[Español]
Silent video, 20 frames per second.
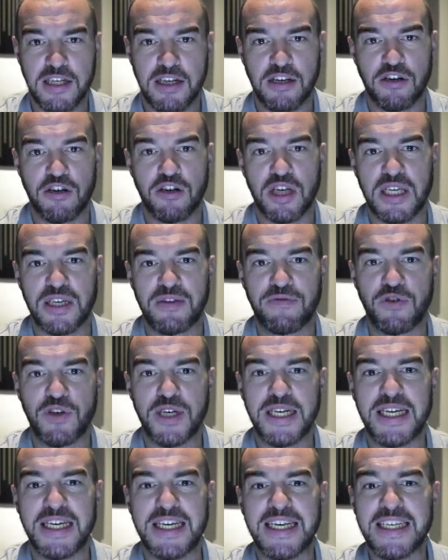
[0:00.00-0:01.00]
lo que
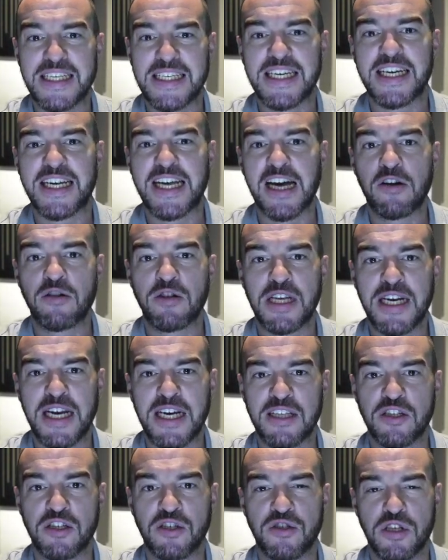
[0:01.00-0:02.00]
fue ese caos del
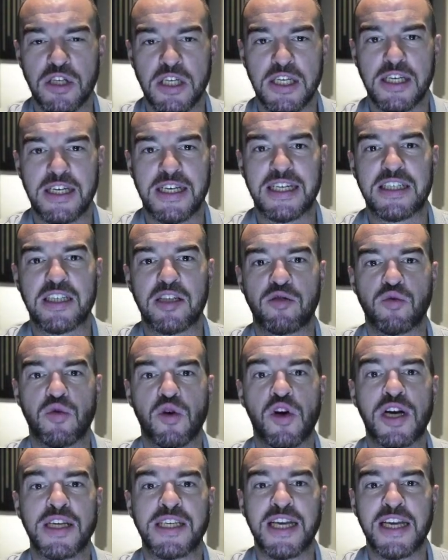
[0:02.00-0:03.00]
año que
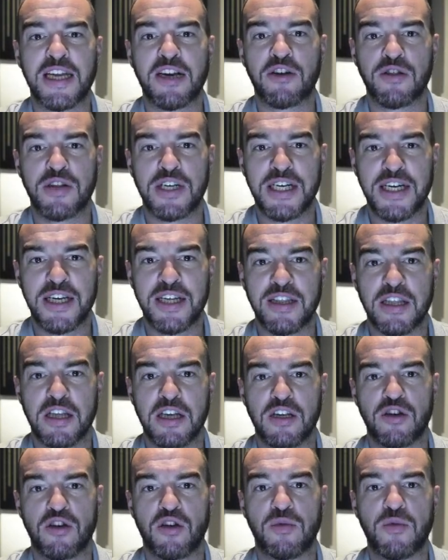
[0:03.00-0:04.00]
situó a Jair Rodríguez
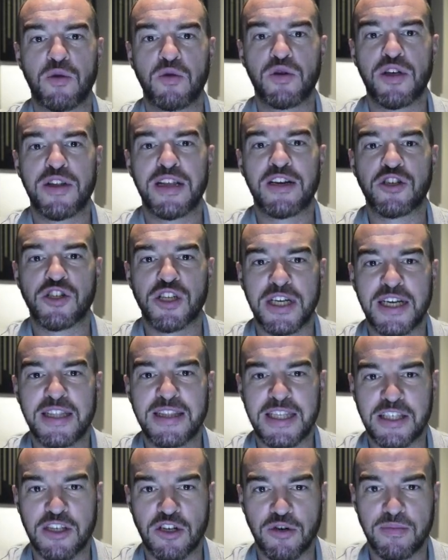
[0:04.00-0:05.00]
como uno de los
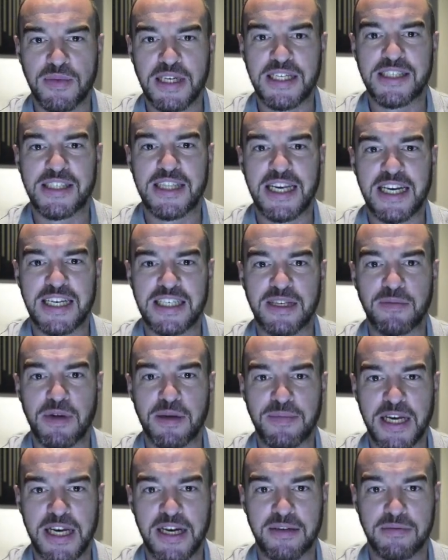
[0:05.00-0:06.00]
grandes nombres de las
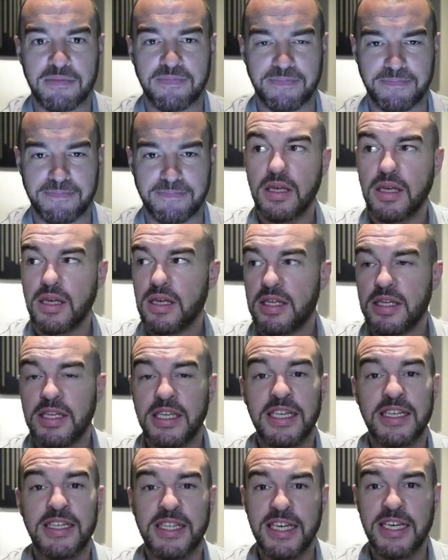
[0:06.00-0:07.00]
MMA.
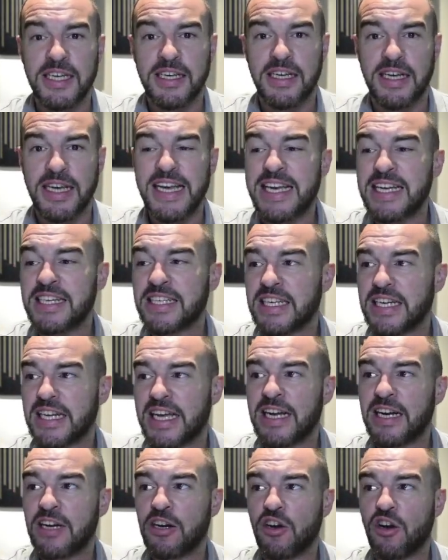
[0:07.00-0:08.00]
Y este es
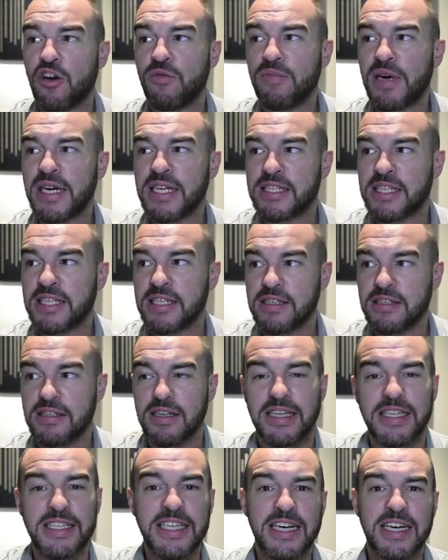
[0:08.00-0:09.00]
el combate.
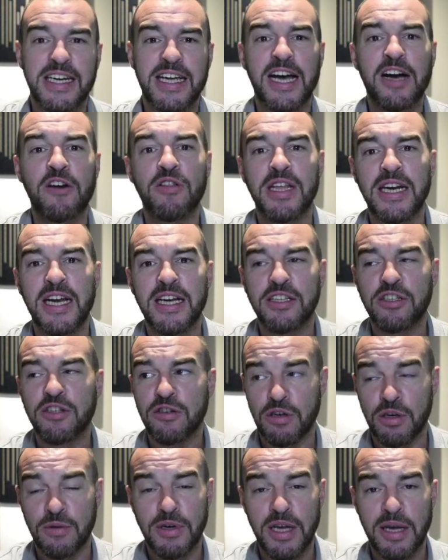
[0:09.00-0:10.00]
Y el caos del año
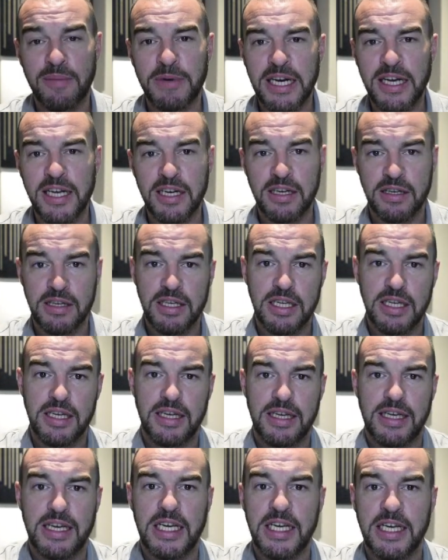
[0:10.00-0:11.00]
lo voy a parar.
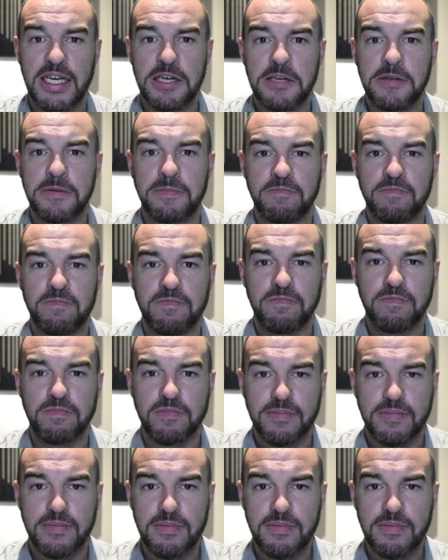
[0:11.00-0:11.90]
Em,